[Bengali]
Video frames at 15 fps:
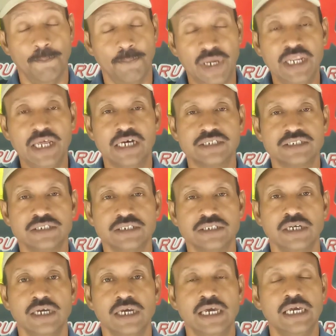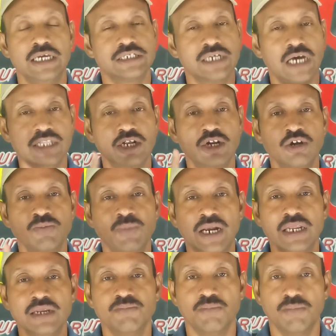বেরিয়ে আসছে সাধারণ
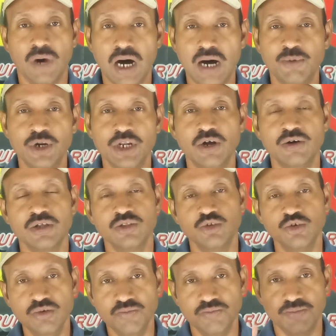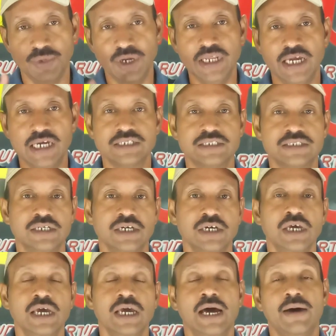বাড়ির মা বোনেরাও কিন্তু বেরিয়ে আসছে
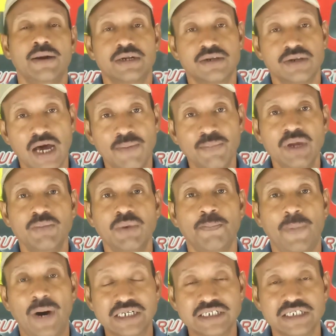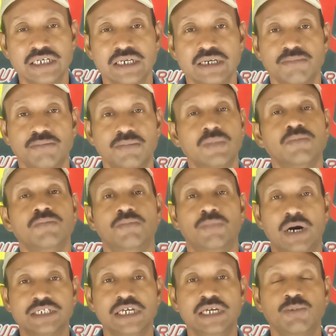ট্রামে বা বাসে
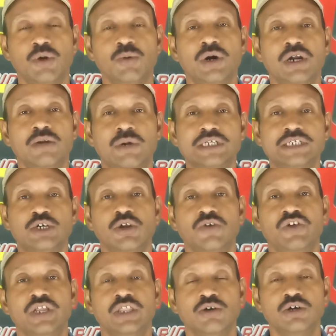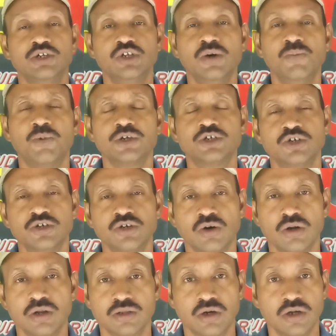বাসেই বলবো কারণ বাসে করে ফিরতে হয়েছিল প্রচণ্ড
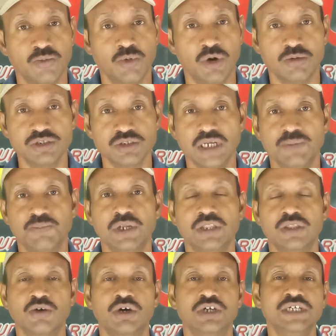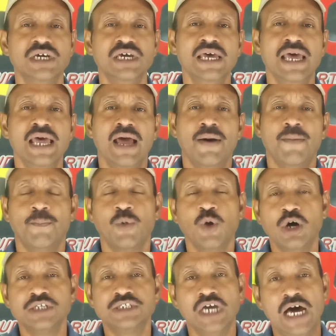গলত গরম অবস্থায় ফিরতে হয়েছে
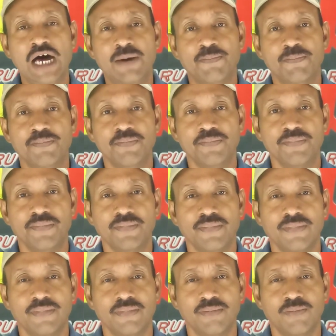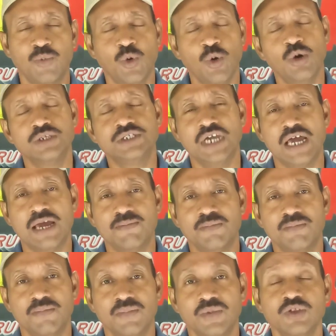পুরো জ্যাম পুরো জ্যাম
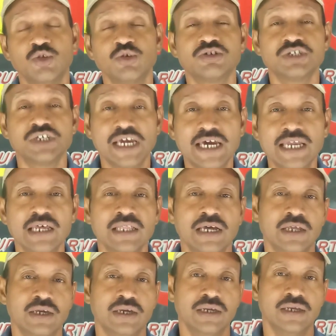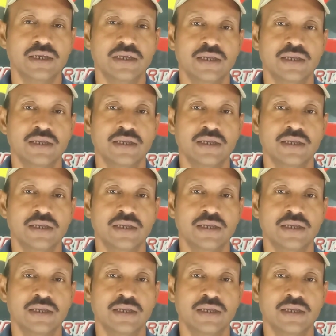তো সেখানে দাঁড়িয়ে